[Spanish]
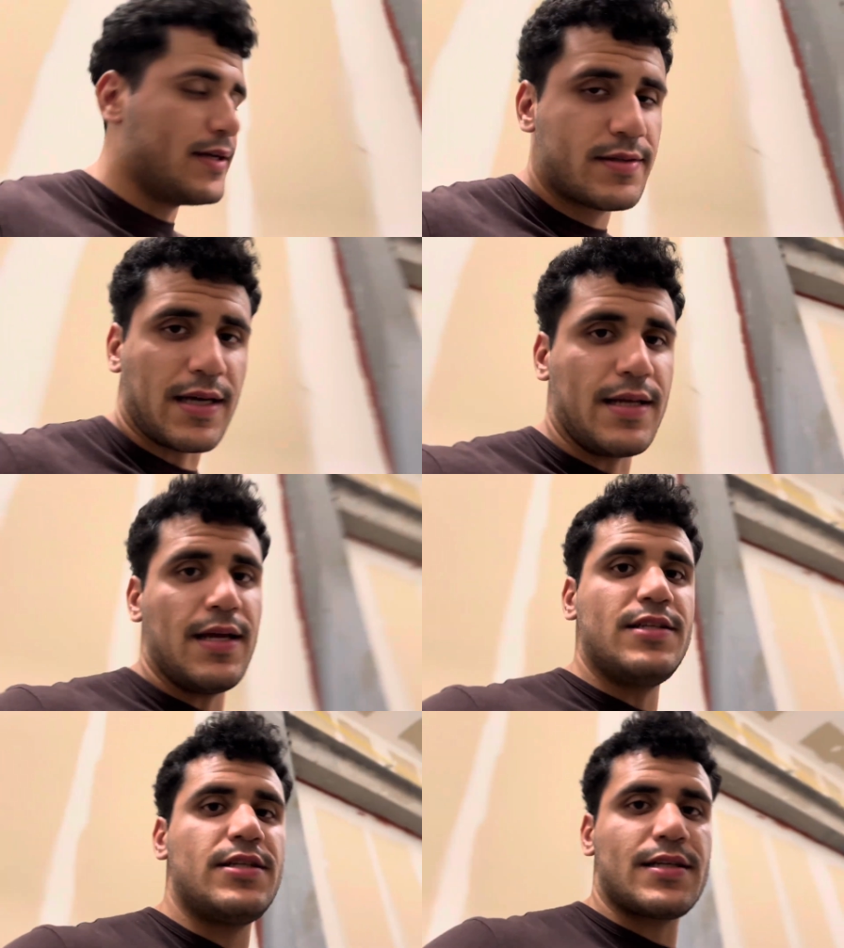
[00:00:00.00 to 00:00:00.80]
salí
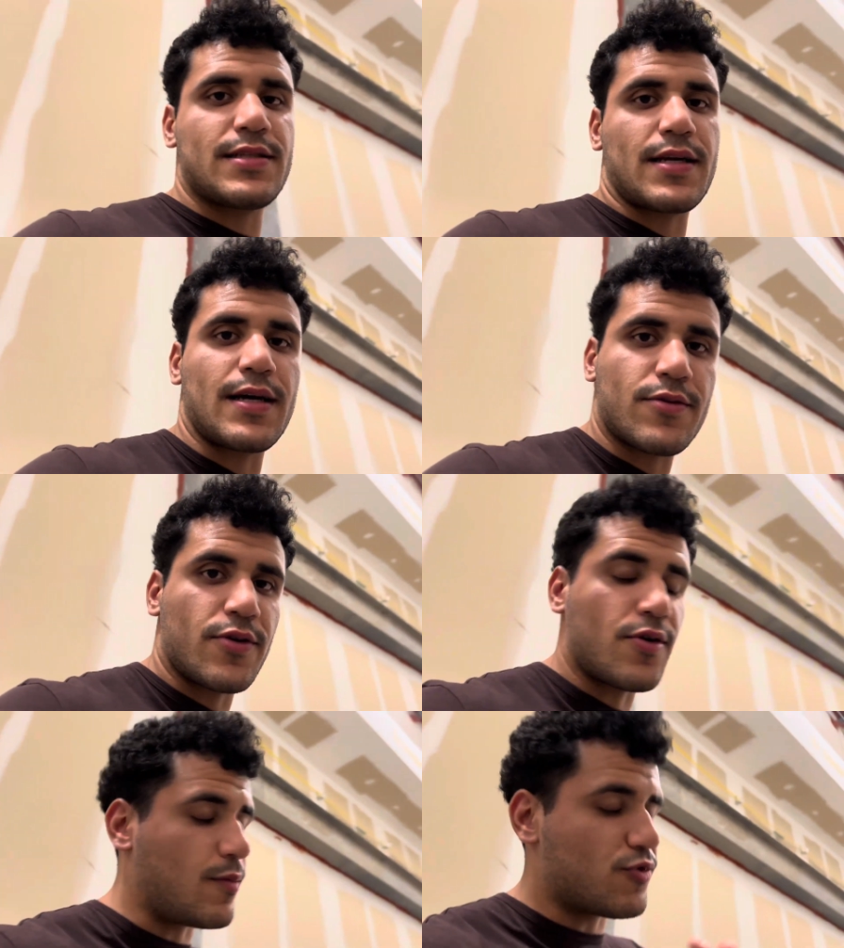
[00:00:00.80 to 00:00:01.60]
del gym hace rato y
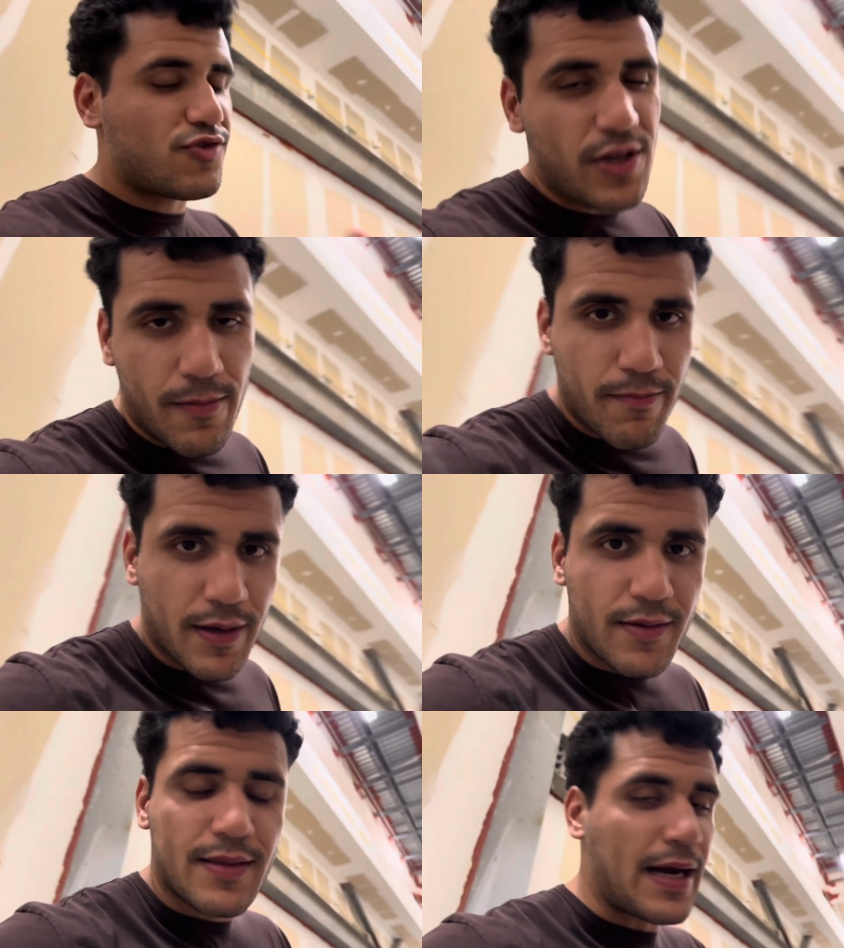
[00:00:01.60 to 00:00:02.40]
como
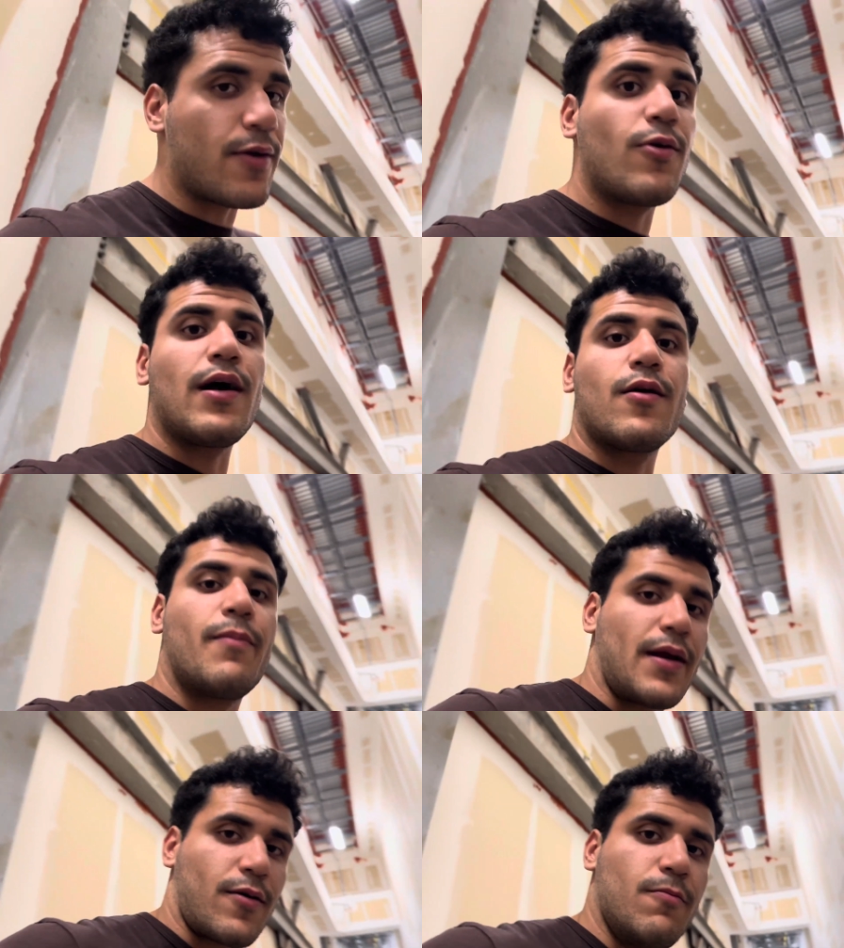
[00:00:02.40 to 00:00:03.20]
siempre traigo algo
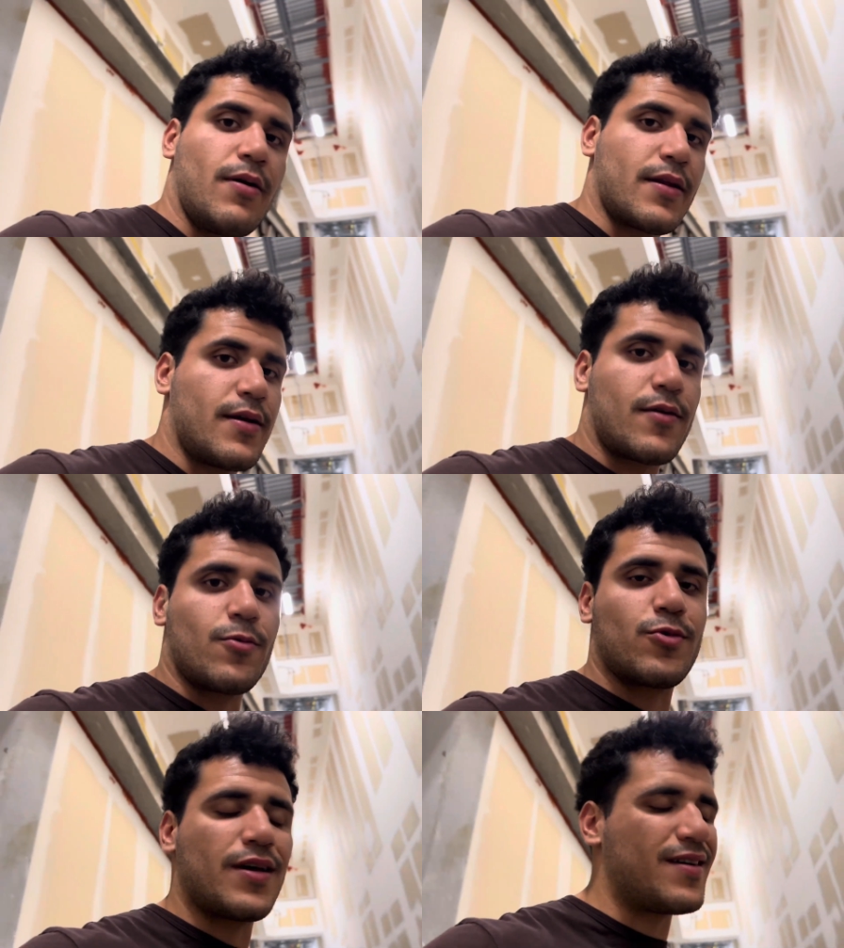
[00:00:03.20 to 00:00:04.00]
para compartir con
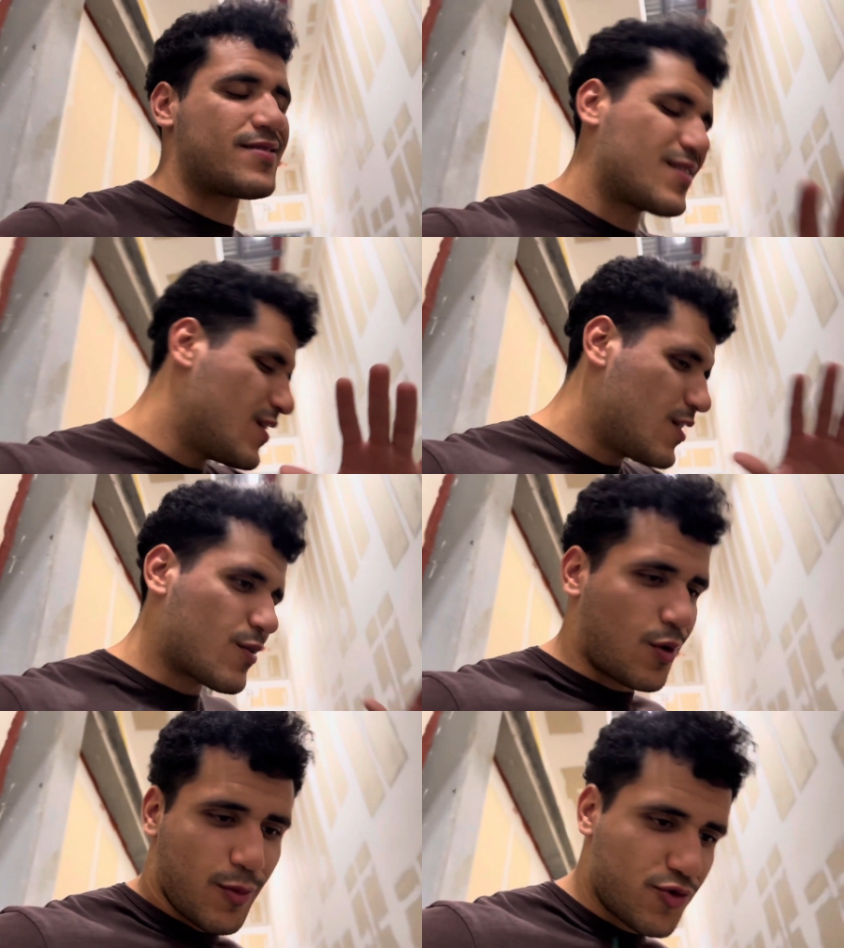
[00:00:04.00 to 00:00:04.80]
ustedes.
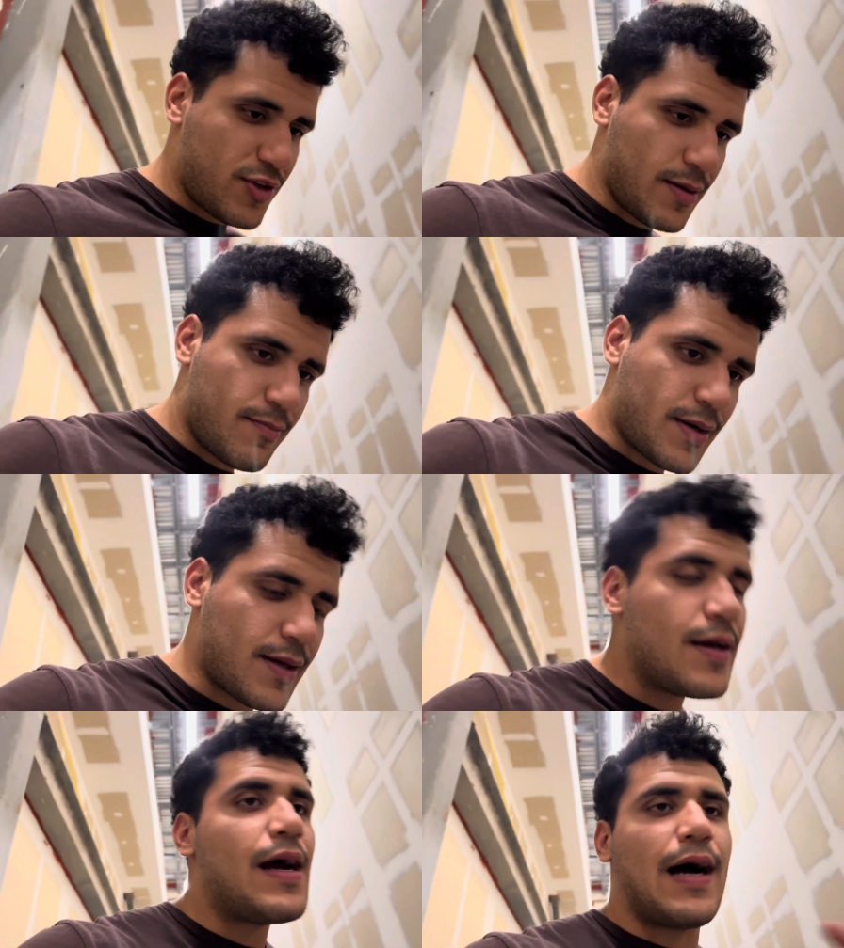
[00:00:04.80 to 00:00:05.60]
Como siempre,
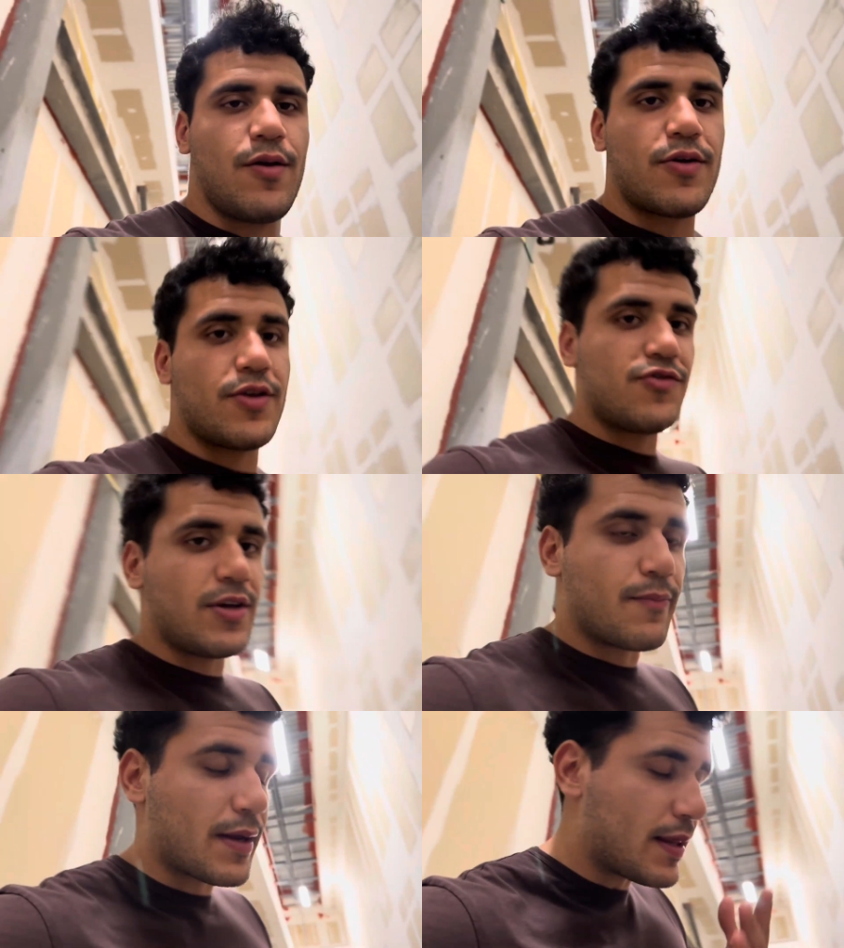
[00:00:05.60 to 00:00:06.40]
algo que yo
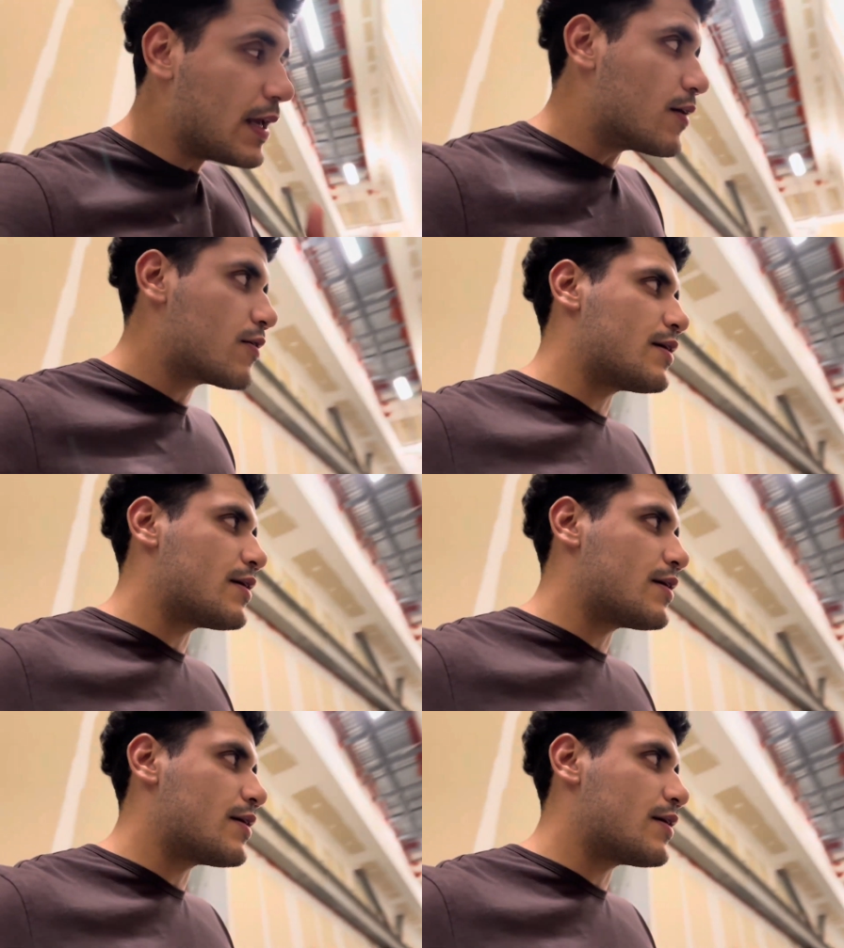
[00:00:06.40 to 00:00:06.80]
siempre digo, que